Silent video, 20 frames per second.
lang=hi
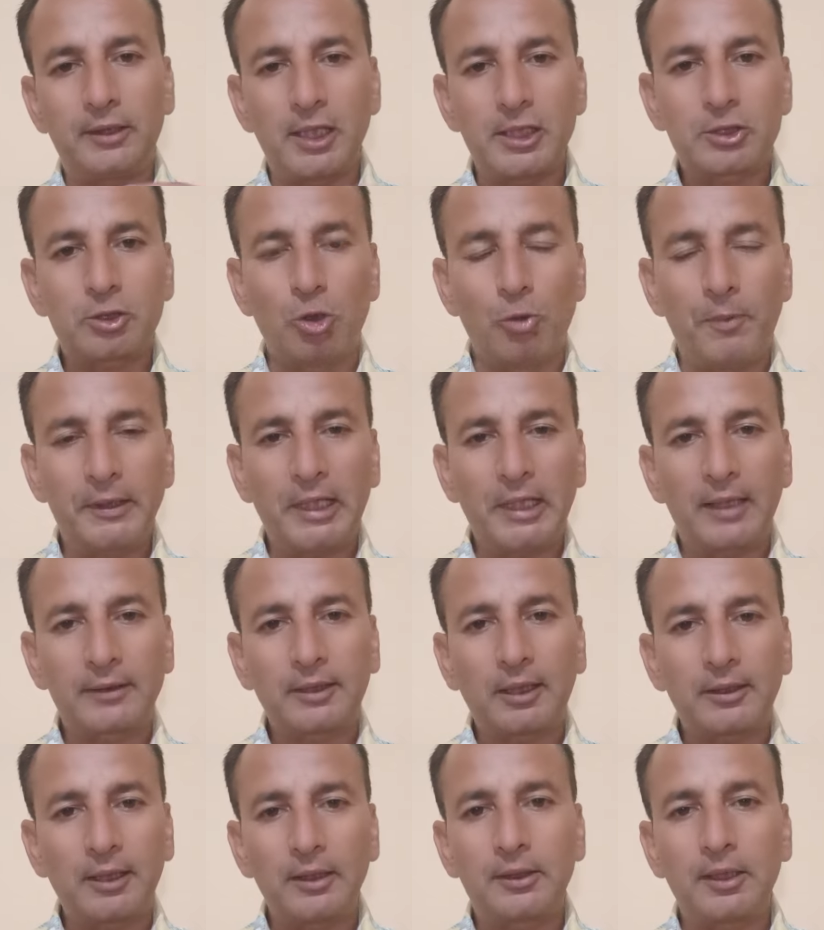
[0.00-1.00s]
दस को
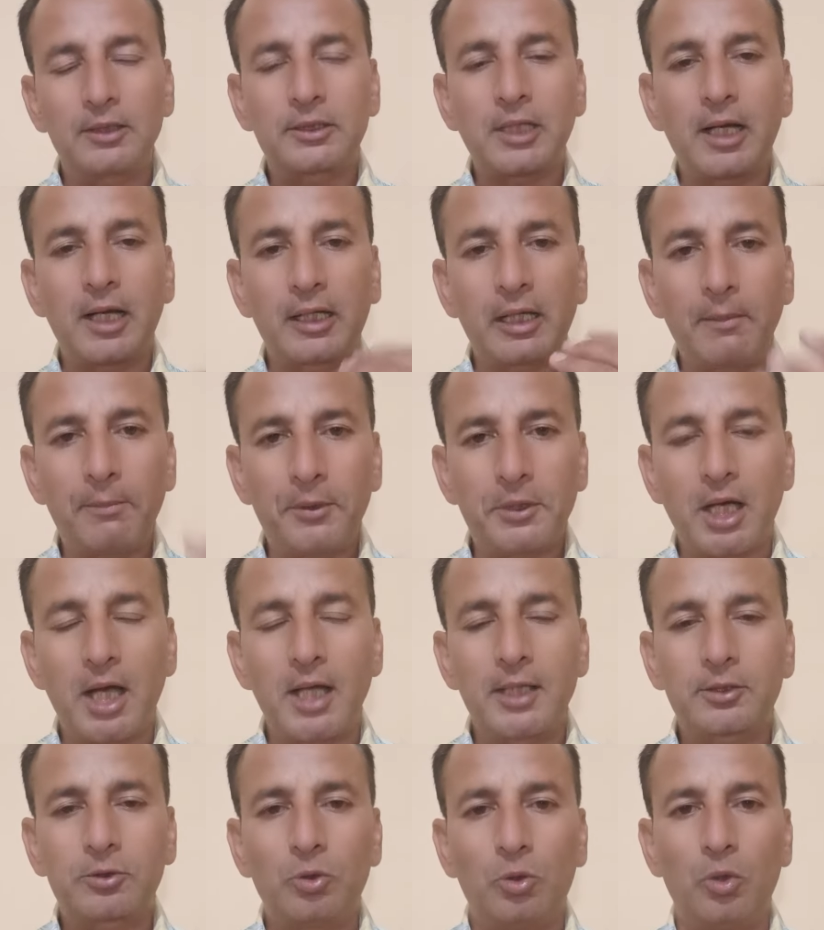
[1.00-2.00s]
बताता था दस आगे
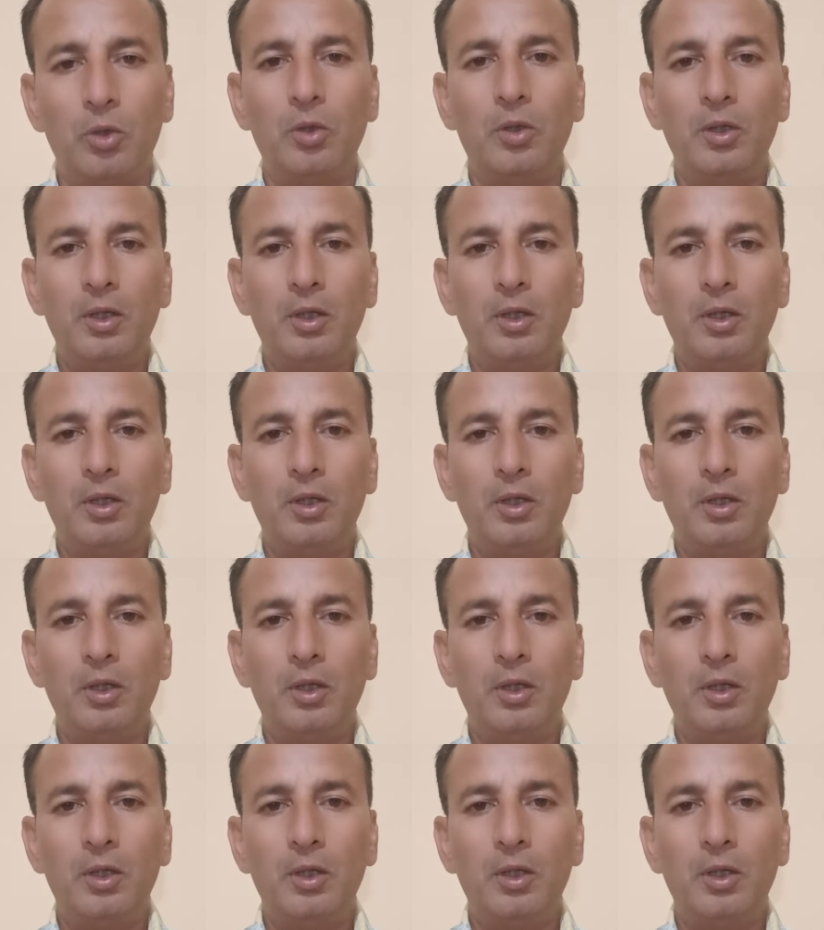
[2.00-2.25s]
पचास को